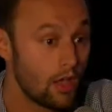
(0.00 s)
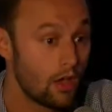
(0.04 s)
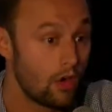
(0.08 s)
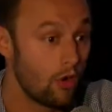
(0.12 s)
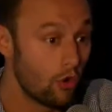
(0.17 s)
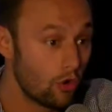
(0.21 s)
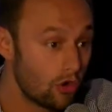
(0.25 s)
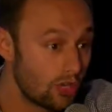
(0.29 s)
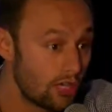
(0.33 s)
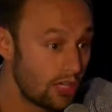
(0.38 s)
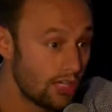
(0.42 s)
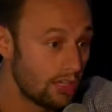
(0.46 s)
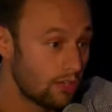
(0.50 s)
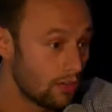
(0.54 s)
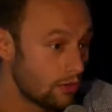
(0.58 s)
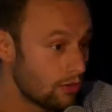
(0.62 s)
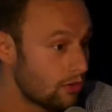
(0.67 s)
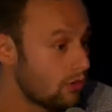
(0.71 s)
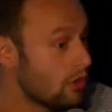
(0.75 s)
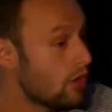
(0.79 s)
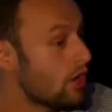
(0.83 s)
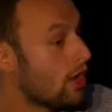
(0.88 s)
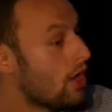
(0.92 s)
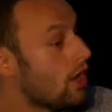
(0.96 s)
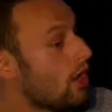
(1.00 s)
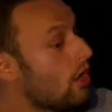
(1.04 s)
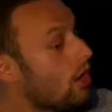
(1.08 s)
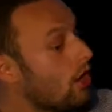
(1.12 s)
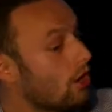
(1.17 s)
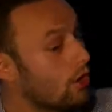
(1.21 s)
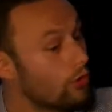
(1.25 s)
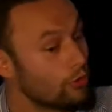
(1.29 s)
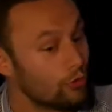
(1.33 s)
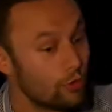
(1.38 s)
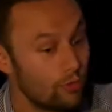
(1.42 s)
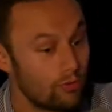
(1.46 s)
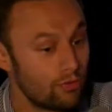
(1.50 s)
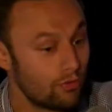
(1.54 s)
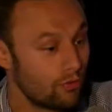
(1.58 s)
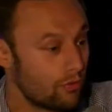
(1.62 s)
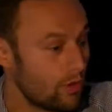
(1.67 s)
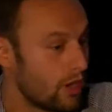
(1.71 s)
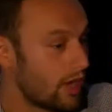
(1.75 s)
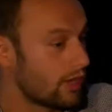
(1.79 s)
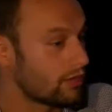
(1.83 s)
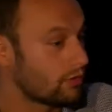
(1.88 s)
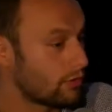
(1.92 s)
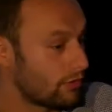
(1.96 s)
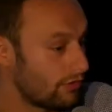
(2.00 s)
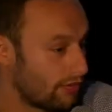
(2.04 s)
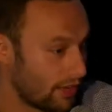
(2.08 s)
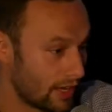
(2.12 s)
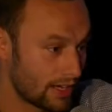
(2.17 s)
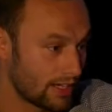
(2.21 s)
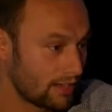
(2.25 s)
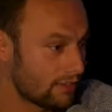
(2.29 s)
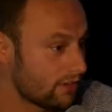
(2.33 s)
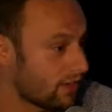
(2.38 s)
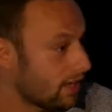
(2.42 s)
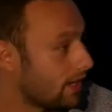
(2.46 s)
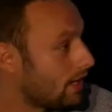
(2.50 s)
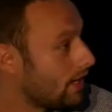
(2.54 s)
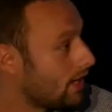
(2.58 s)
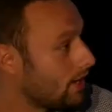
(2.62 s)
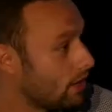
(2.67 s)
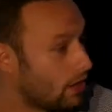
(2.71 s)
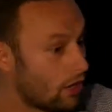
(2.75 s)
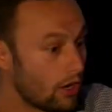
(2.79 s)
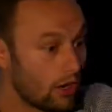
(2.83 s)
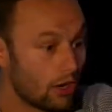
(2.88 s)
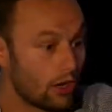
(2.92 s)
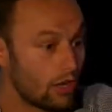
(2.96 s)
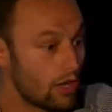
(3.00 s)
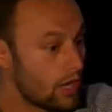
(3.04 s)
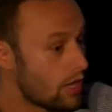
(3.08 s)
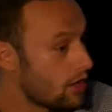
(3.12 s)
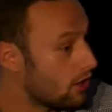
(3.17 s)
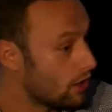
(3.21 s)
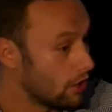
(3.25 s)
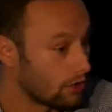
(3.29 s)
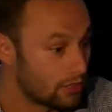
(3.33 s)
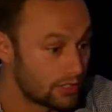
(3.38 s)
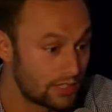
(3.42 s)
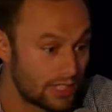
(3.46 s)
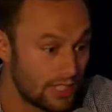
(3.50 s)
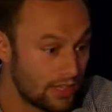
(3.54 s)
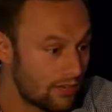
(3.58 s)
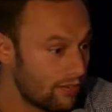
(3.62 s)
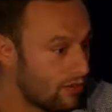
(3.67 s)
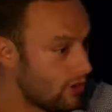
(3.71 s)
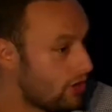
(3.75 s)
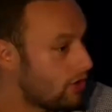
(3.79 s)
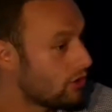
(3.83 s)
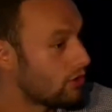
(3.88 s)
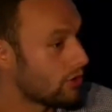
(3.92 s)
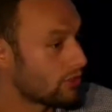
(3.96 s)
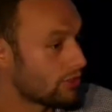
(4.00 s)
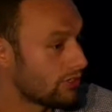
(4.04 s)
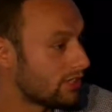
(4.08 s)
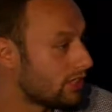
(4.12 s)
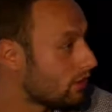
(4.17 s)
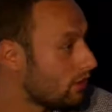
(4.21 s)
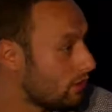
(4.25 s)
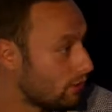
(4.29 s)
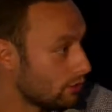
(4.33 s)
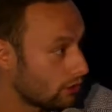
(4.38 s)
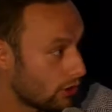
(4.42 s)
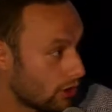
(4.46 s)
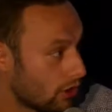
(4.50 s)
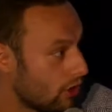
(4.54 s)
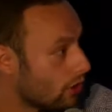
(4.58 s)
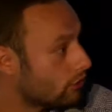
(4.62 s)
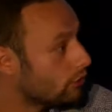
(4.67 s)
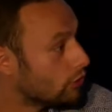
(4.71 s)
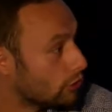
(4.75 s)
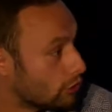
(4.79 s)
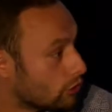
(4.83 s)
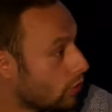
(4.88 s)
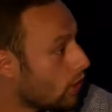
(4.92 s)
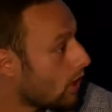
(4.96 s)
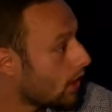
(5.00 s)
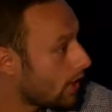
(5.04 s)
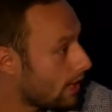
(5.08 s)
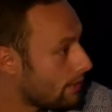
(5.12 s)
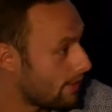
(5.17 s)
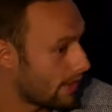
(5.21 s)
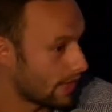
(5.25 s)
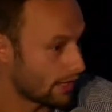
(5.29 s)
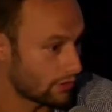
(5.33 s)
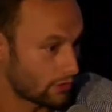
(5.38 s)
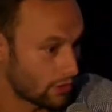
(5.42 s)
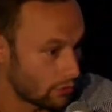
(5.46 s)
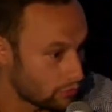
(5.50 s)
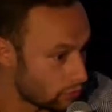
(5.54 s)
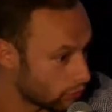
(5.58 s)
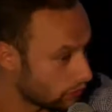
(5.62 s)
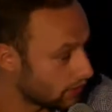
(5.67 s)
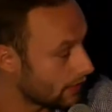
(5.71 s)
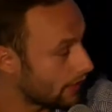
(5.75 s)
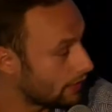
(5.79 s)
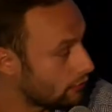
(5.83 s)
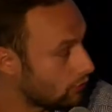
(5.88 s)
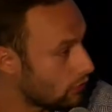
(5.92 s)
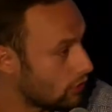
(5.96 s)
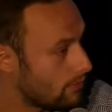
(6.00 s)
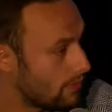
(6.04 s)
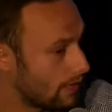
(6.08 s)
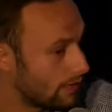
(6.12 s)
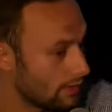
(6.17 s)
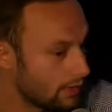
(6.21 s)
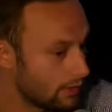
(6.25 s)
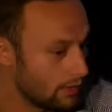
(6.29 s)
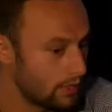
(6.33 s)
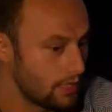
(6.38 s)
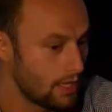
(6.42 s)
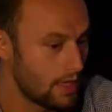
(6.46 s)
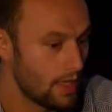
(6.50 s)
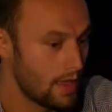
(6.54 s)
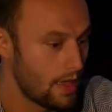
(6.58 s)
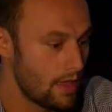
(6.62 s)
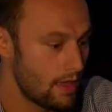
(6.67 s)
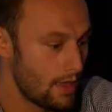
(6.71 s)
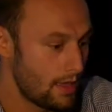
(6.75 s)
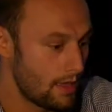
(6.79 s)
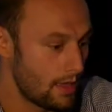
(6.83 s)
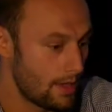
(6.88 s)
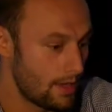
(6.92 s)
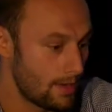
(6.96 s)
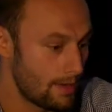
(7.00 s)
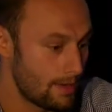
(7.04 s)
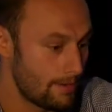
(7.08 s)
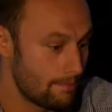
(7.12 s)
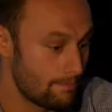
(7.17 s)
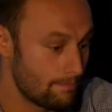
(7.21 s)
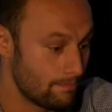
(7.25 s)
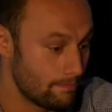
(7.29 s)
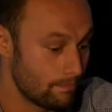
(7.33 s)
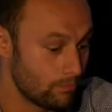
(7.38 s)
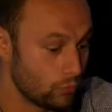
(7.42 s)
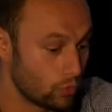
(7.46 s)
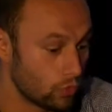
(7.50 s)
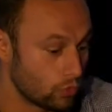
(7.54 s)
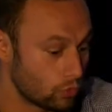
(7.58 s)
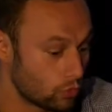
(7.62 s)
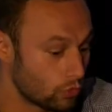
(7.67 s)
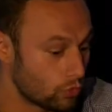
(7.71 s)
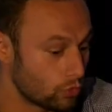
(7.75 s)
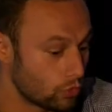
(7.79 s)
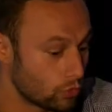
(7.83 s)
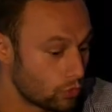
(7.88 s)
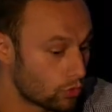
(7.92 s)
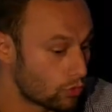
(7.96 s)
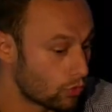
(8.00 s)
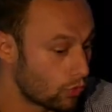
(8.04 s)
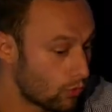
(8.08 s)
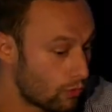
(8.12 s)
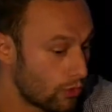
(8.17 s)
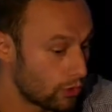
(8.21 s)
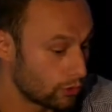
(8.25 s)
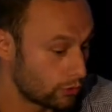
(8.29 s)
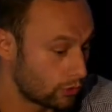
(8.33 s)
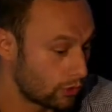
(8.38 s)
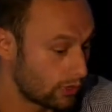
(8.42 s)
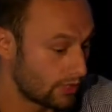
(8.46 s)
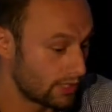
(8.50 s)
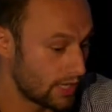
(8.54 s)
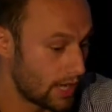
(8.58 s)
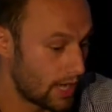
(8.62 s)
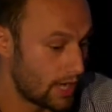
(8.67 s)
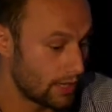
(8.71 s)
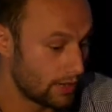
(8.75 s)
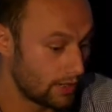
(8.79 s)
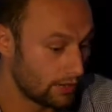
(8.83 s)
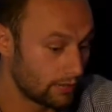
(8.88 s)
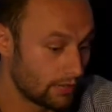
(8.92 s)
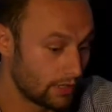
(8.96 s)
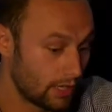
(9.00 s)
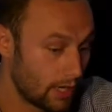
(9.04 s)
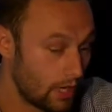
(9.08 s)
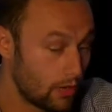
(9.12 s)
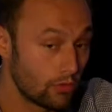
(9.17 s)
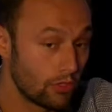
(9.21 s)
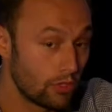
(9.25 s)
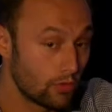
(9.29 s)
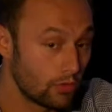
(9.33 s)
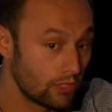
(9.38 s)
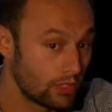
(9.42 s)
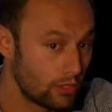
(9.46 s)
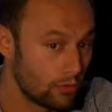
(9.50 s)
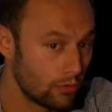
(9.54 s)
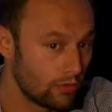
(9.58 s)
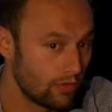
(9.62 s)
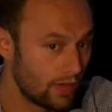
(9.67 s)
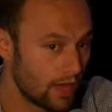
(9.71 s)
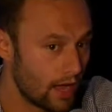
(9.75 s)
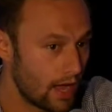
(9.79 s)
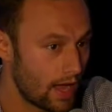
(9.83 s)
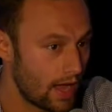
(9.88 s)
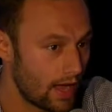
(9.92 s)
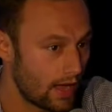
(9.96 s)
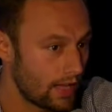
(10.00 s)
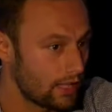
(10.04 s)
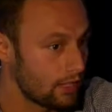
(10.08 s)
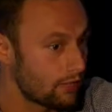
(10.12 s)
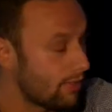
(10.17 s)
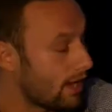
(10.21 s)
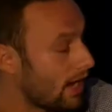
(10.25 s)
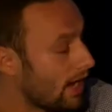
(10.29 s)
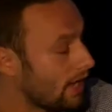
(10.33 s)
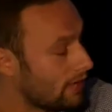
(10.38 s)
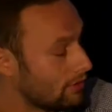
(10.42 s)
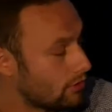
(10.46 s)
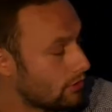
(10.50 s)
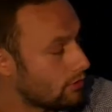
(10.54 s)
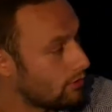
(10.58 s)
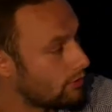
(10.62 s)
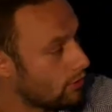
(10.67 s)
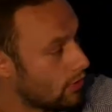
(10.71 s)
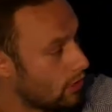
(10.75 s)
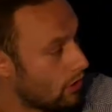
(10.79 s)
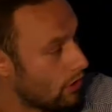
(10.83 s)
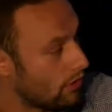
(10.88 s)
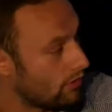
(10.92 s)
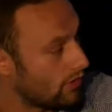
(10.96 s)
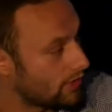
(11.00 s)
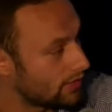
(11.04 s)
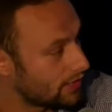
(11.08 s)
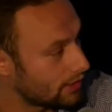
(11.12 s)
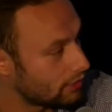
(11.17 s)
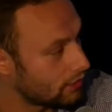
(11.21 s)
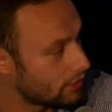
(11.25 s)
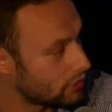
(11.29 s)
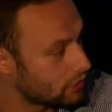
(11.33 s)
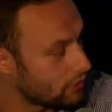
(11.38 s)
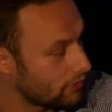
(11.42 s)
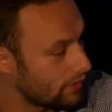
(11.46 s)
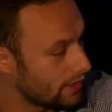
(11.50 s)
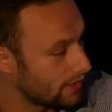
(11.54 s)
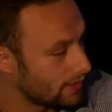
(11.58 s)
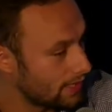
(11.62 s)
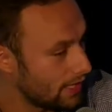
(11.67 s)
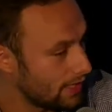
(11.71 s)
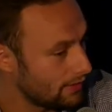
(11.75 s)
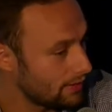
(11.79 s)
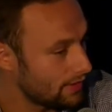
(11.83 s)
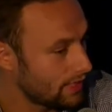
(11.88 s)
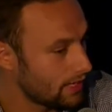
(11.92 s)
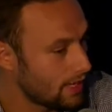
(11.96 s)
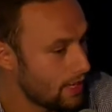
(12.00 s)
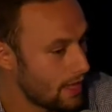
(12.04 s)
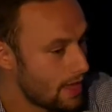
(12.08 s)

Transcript: Aux clients euh, de pouvoir se faire livrer euh, euh, ce qu'ils veulent quand ils rentrent de soirée, par exemple, ou très tôt le matin. donc, on pense que ça a un intérêt. On est aussi ouvert à Rennes, par exemple, en, 24 heures sur 24.